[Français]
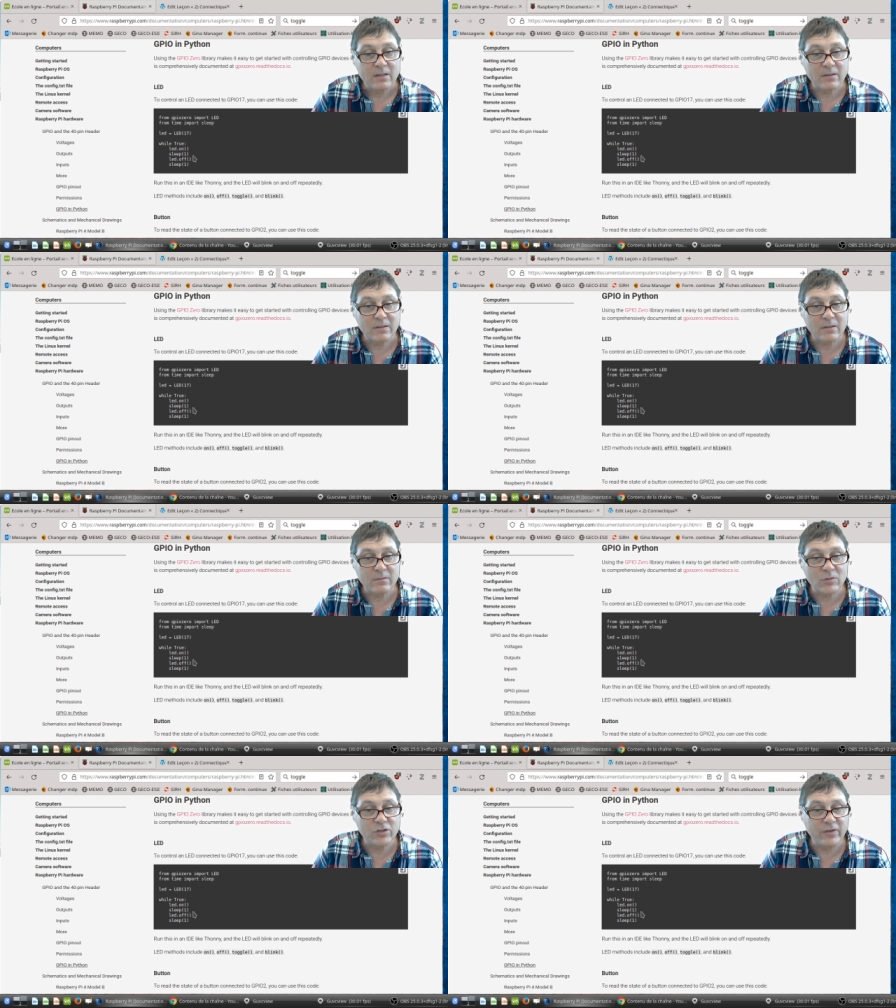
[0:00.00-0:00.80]

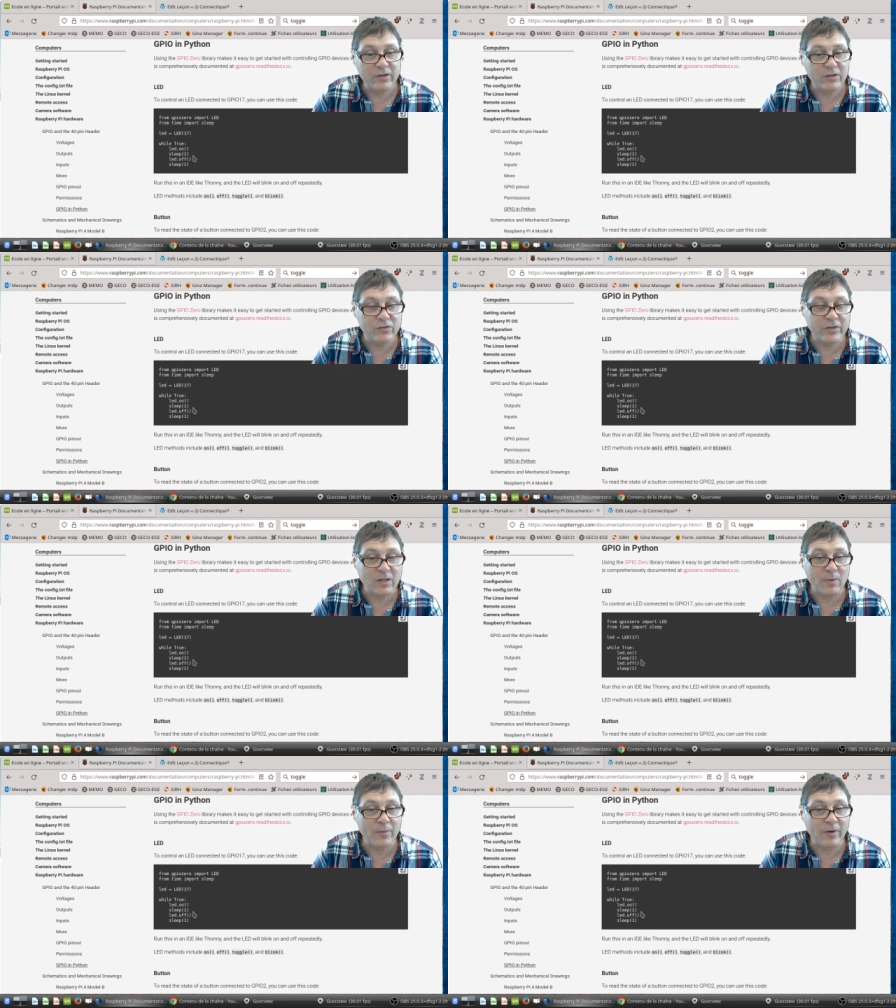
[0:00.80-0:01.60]
moi je vais, je vais
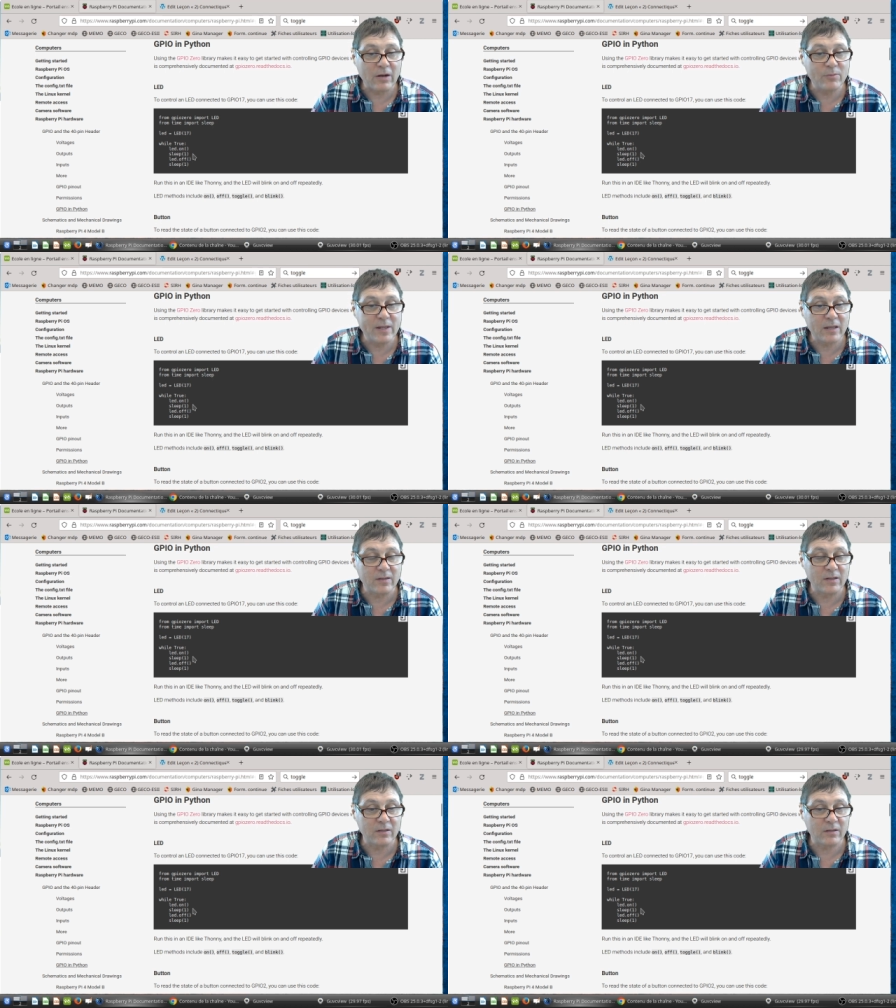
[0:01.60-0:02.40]
simplement allumer et
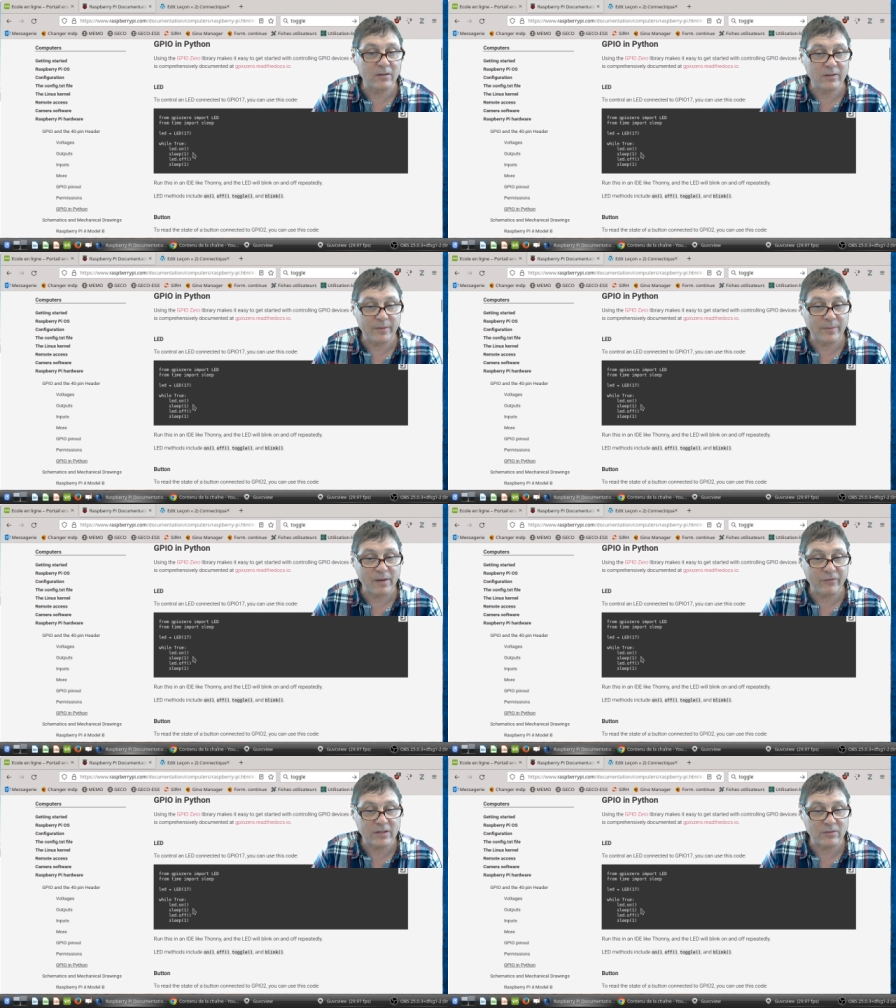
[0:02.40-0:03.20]
éteindre à
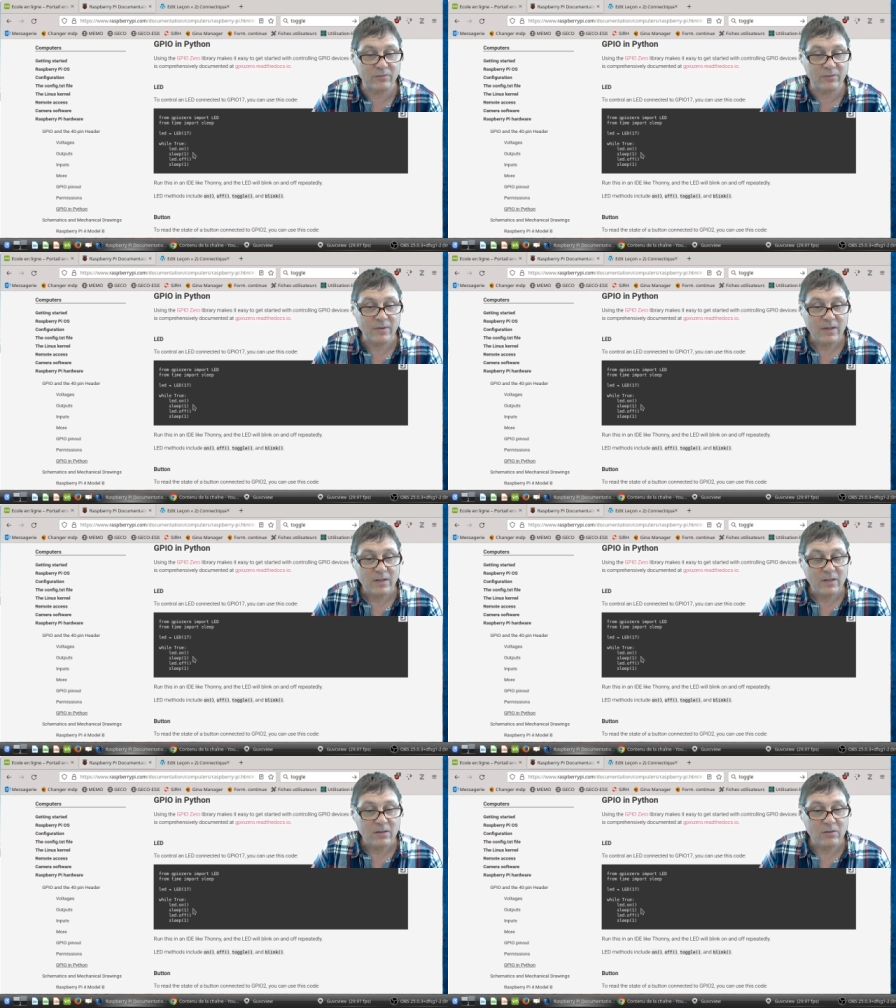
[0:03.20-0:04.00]
ma façon.
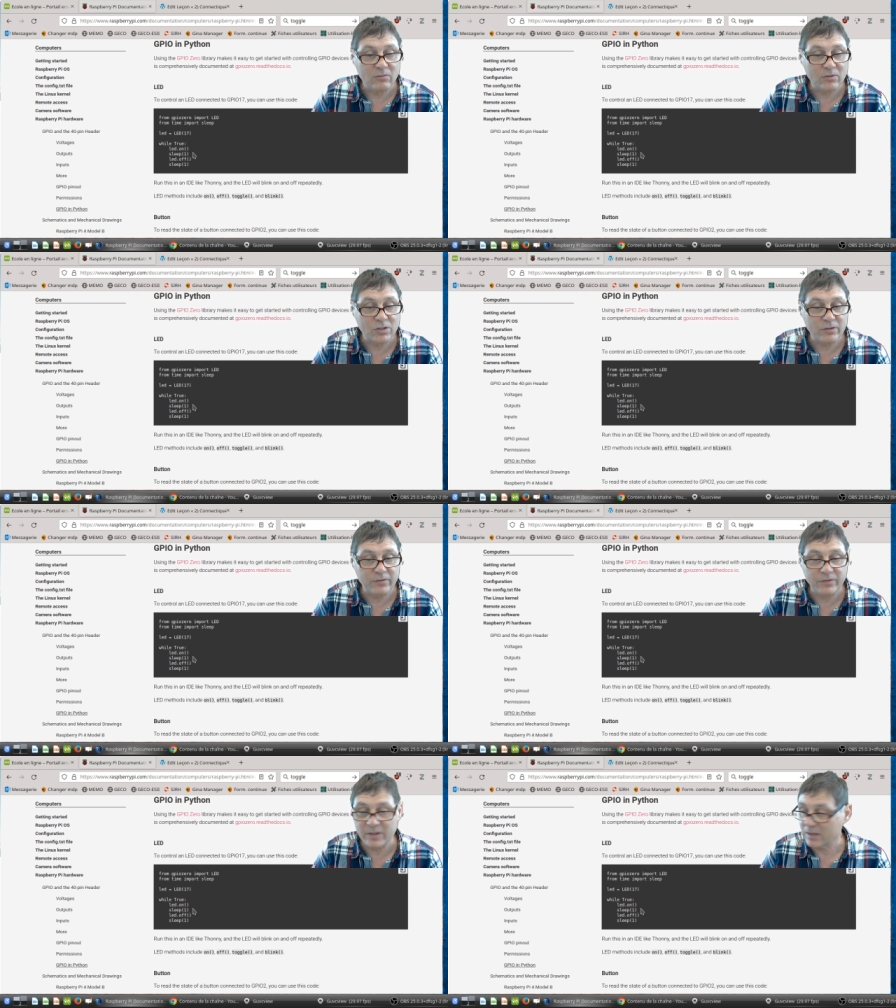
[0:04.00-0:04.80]
Donc je
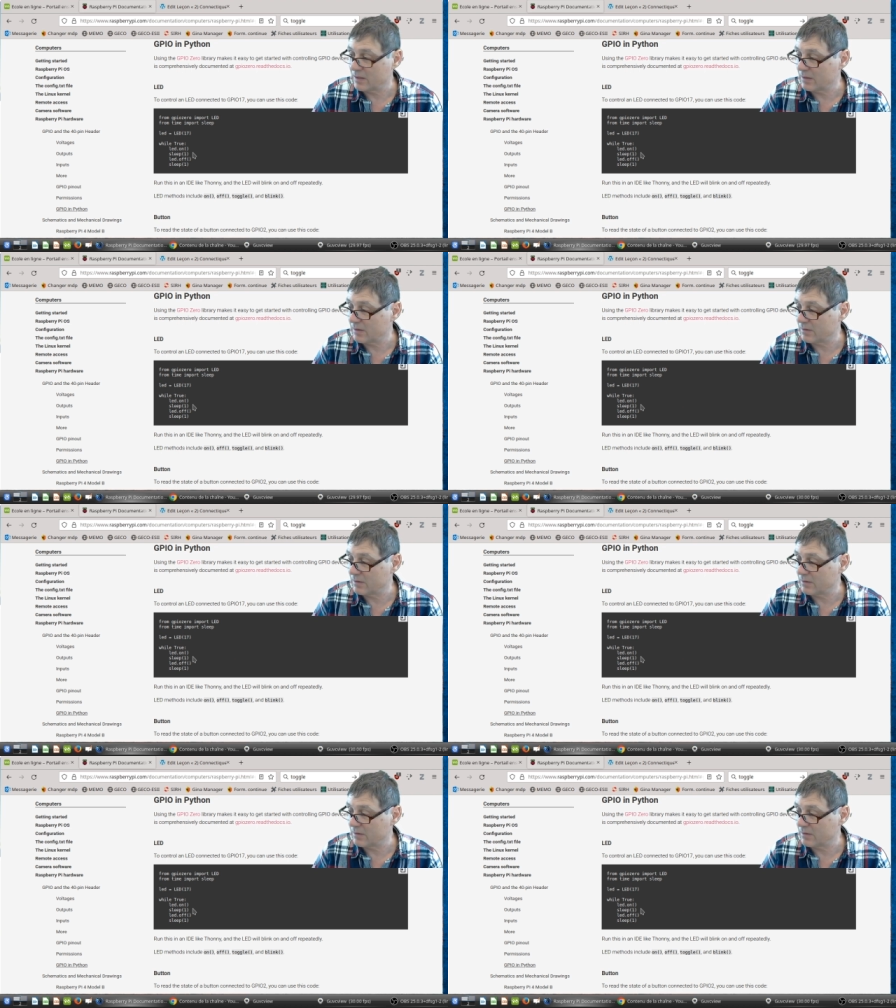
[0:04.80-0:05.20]
vais